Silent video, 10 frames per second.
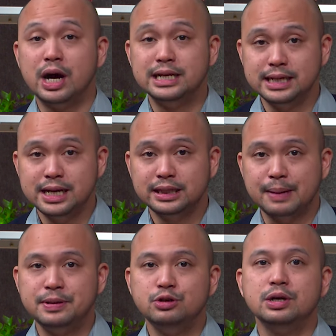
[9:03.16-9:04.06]
buku
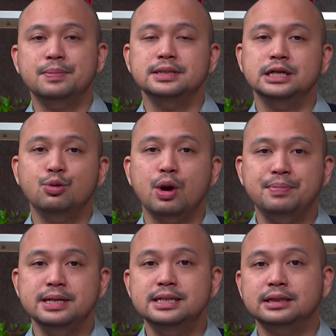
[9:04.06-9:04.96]
aja, tapi juga menjadi
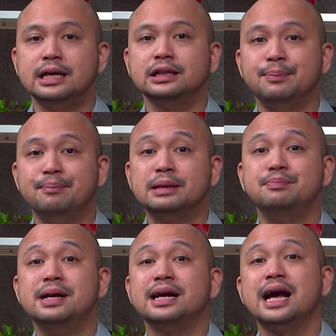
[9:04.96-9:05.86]
web digital
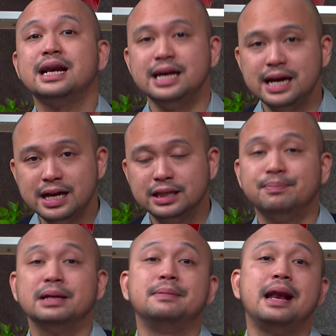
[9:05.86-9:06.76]
tempat berkarya,
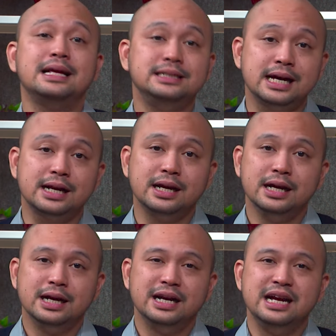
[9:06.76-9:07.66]
tempat
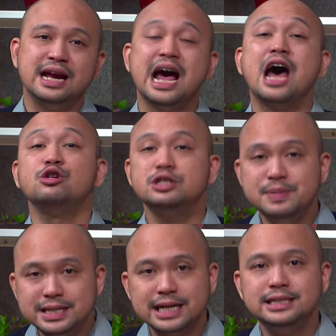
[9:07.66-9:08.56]
belajar, dan
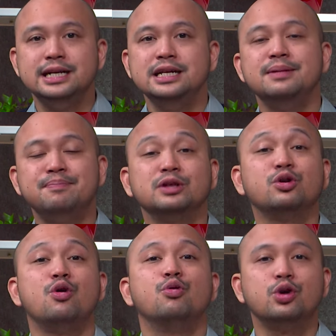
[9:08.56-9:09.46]
harus bisa jadi
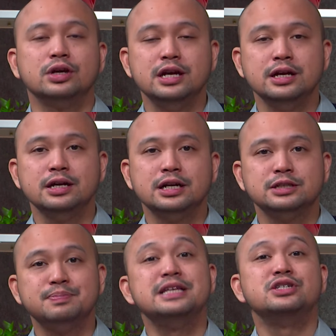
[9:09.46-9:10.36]
tempat co-working
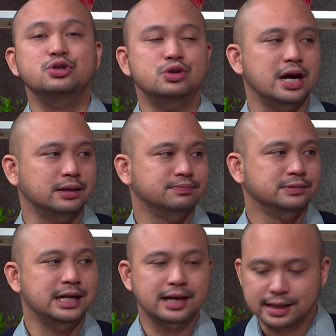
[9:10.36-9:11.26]
eh, space juga. Ya,
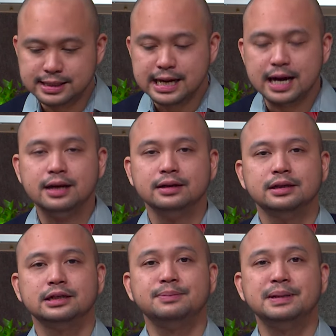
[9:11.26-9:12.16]
Betul. Yang kerja,
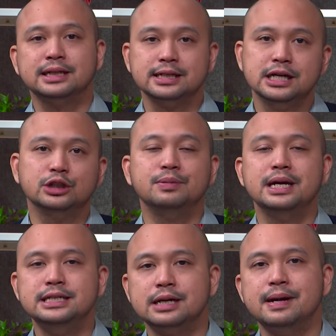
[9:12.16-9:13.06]
tempat kerja
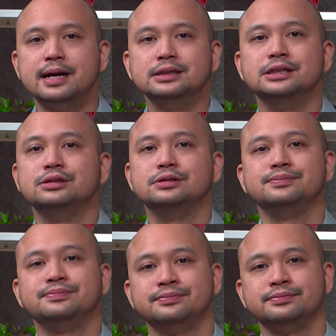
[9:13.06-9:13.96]
atau belajar bareng gitu.